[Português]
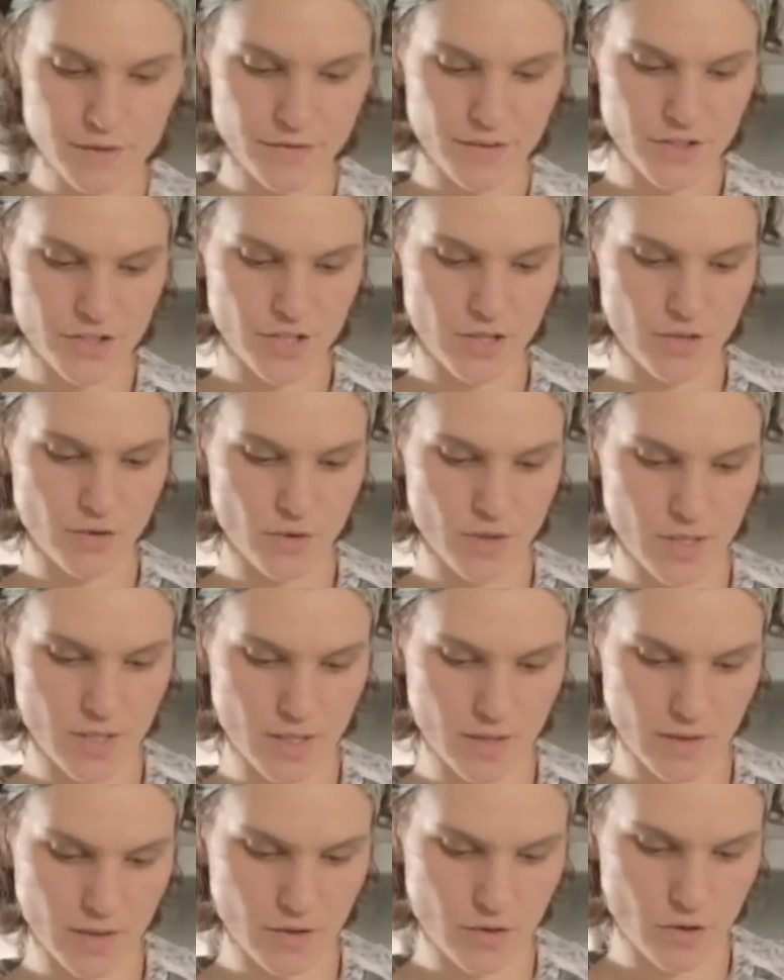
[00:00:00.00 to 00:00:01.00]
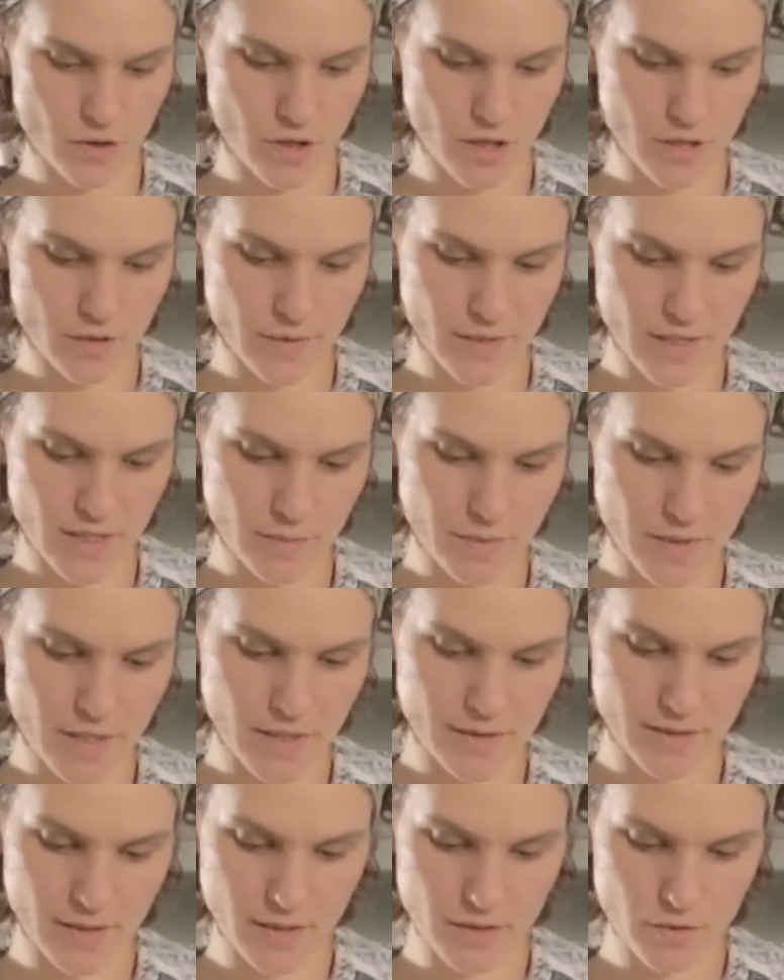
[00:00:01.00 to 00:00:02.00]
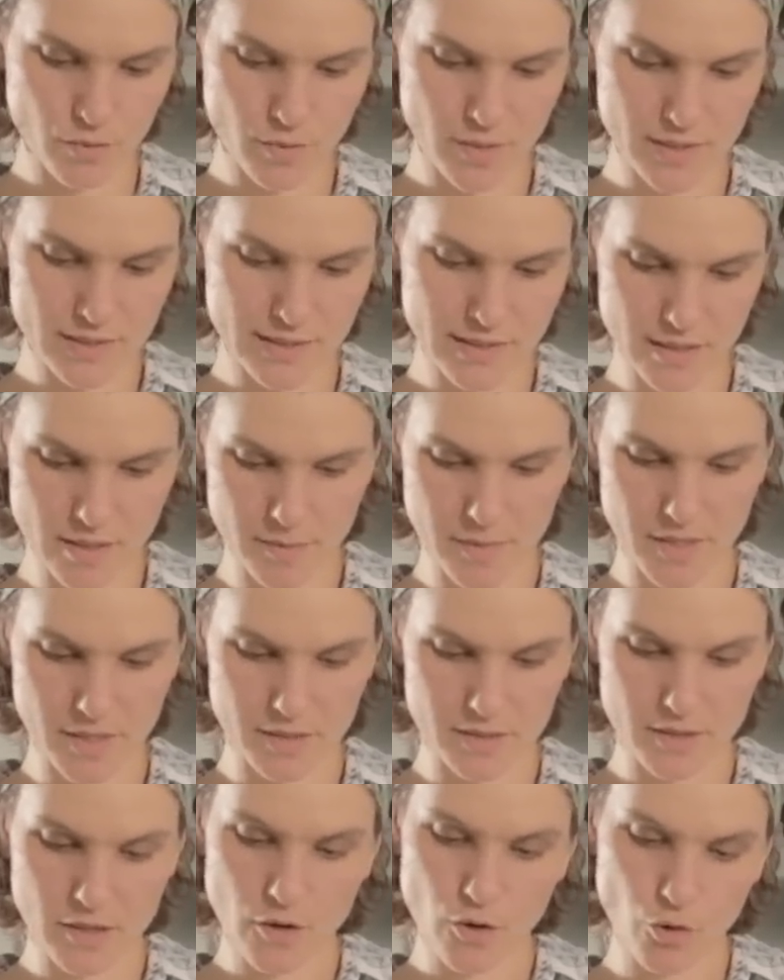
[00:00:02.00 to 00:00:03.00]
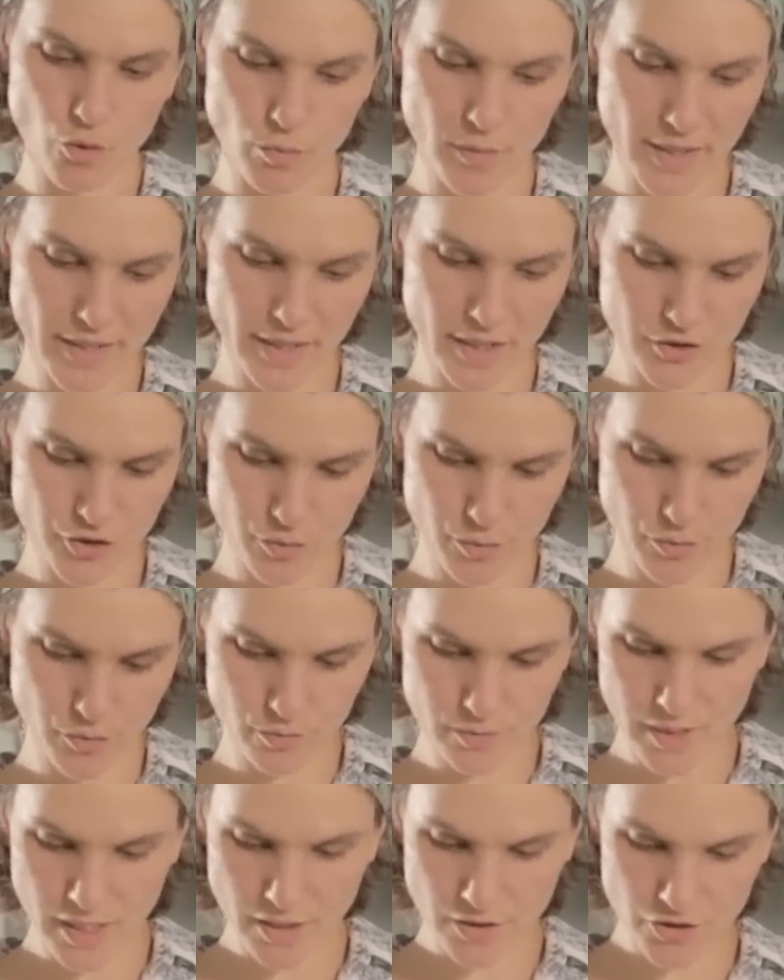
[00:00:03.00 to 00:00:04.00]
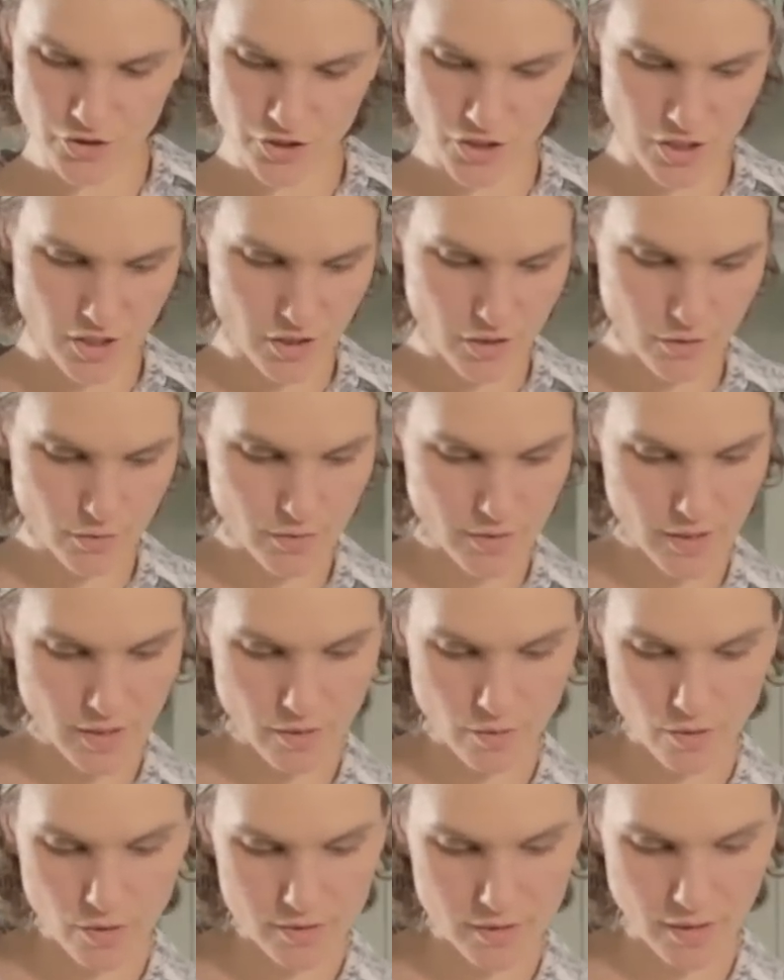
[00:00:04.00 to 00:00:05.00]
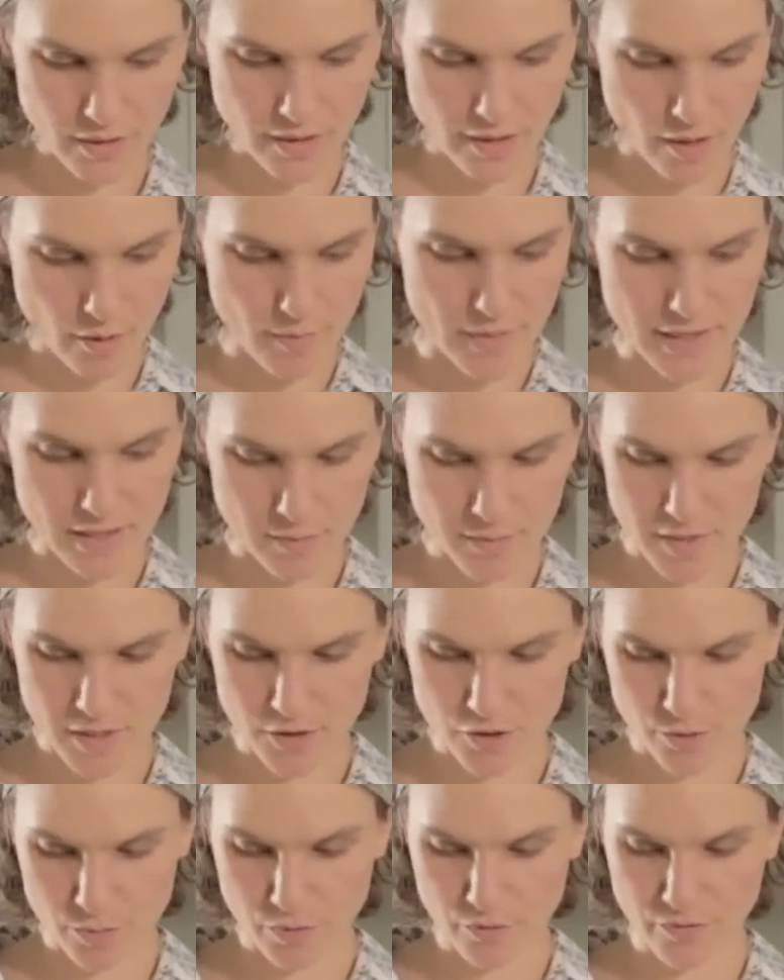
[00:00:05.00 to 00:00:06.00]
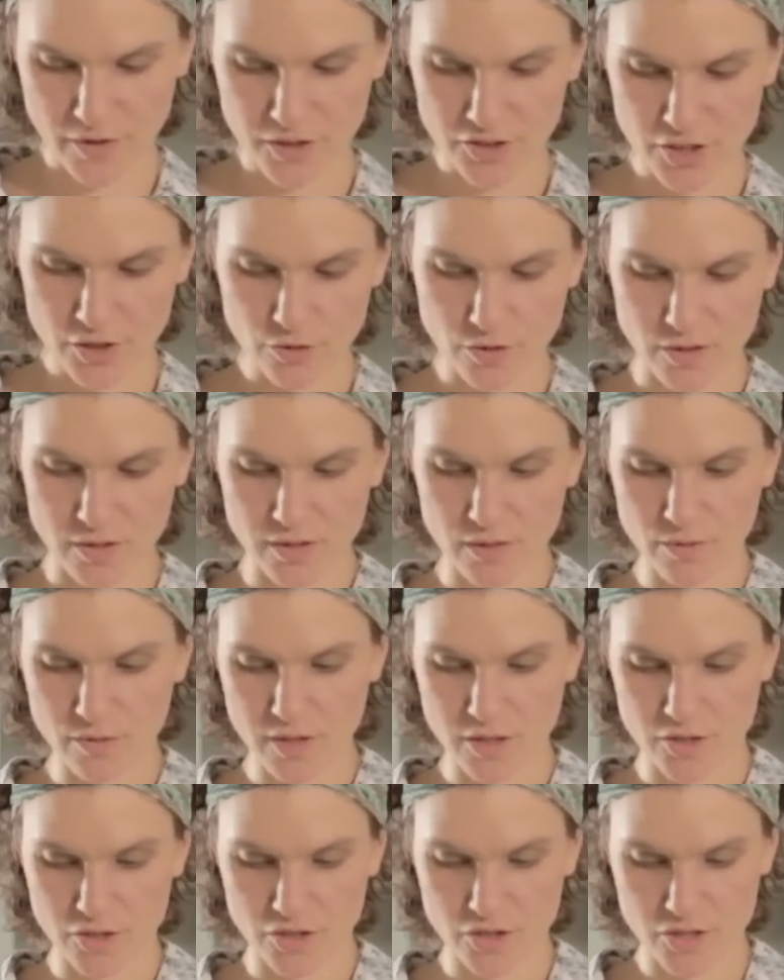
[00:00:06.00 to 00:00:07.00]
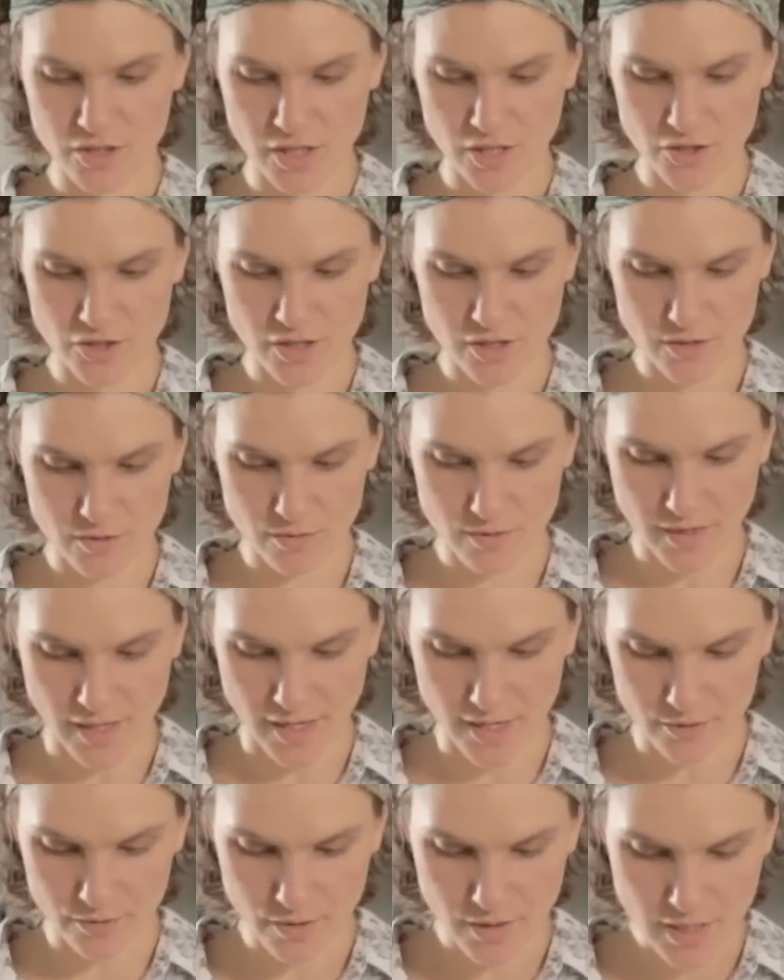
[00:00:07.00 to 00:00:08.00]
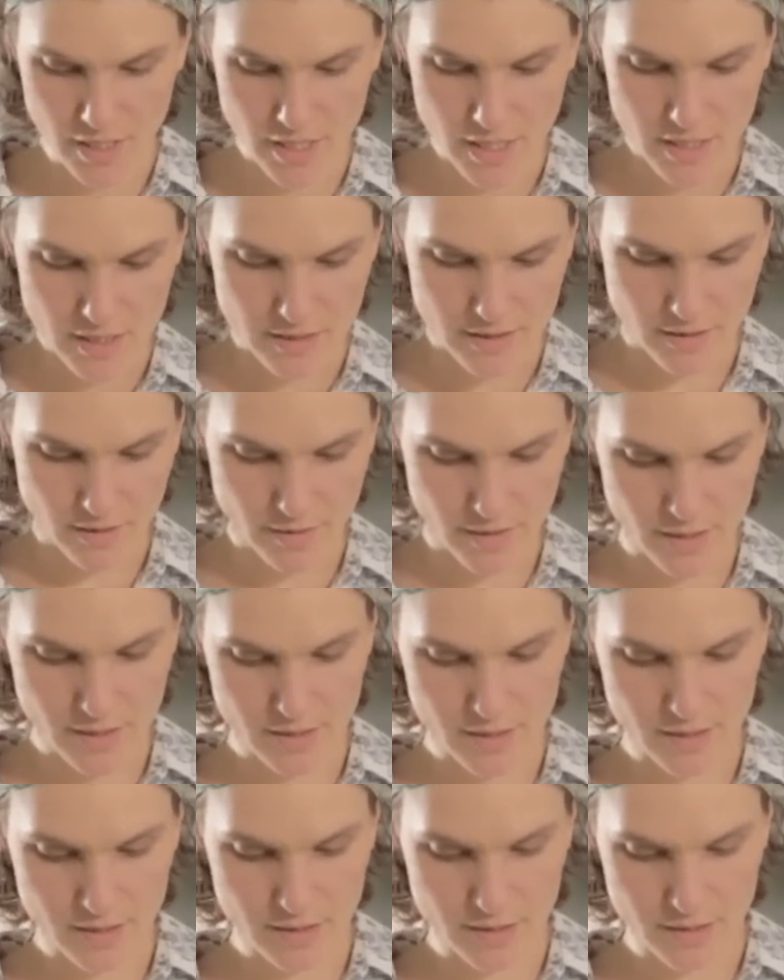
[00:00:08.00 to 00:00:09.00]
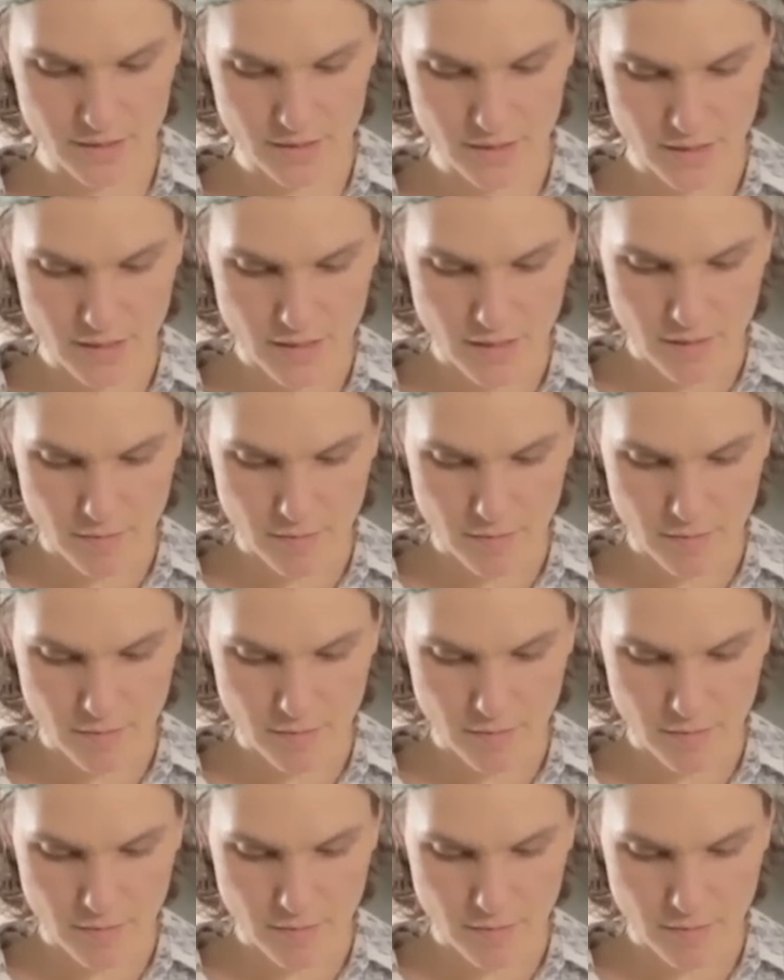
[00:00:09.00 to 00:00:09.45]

Esse fatiador aqui eu adoro ele porque ele tem duas lâminas. Uma que é tipo um dentinho e a outra que é uma lâmina tipo um fatiador. Então o que a gente tem de resultado são esses